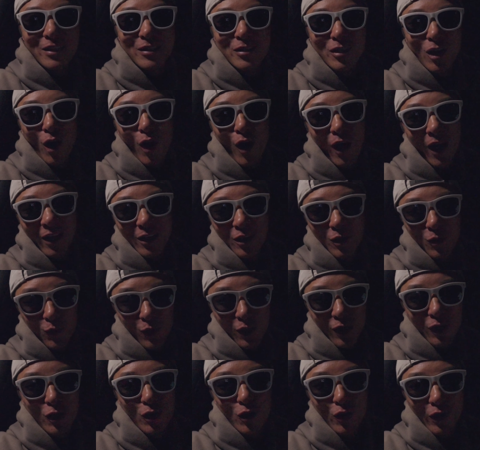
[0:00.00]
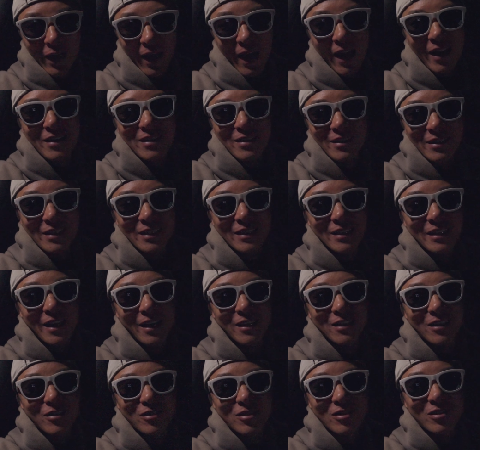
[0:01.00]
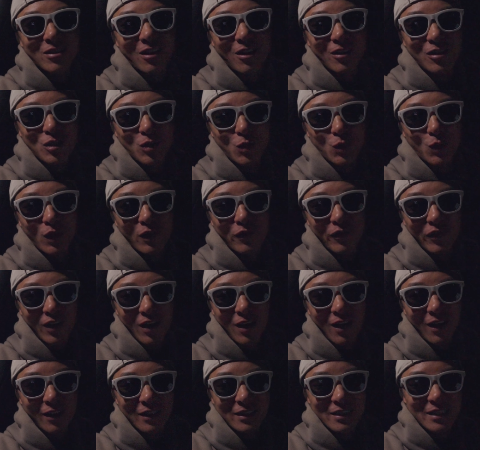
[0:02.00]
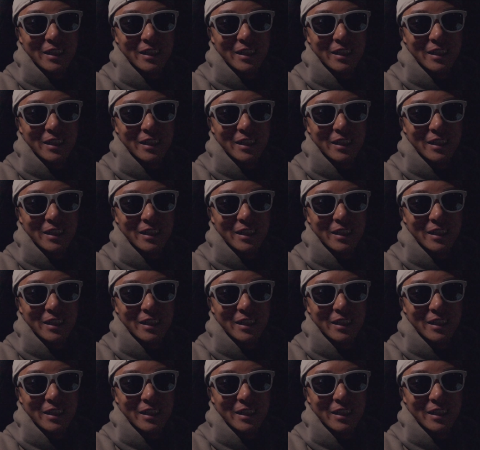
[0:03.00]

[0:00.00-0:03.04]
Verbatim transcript: 早安的问候开始一天的日常生活 vlog，